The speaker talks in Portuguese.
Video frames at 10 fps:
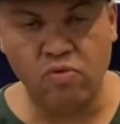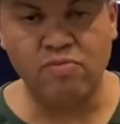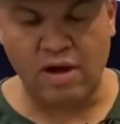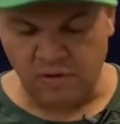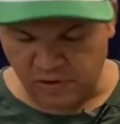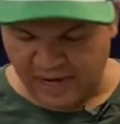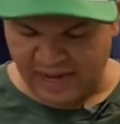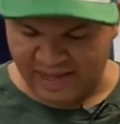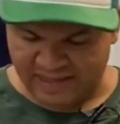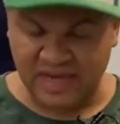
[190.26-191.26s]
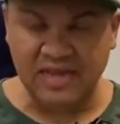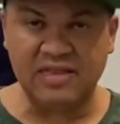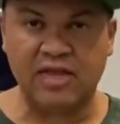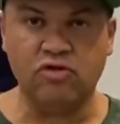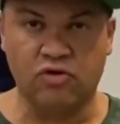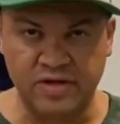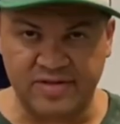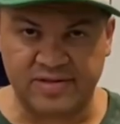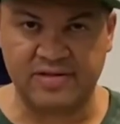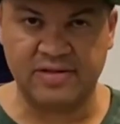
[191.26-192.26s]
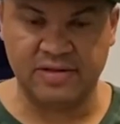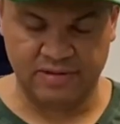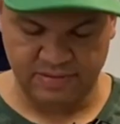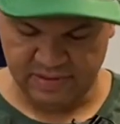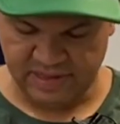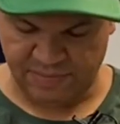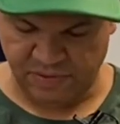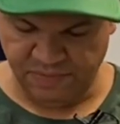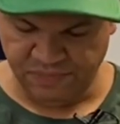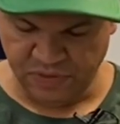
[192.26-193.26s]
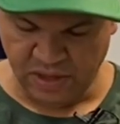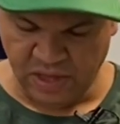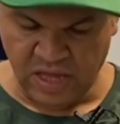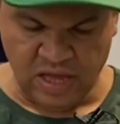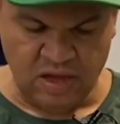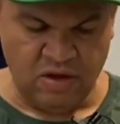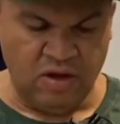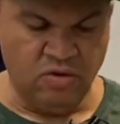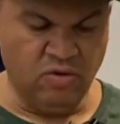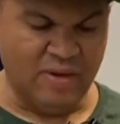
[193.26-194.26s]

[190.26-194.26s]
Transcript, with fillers: 1 hora e 32, tá bom? No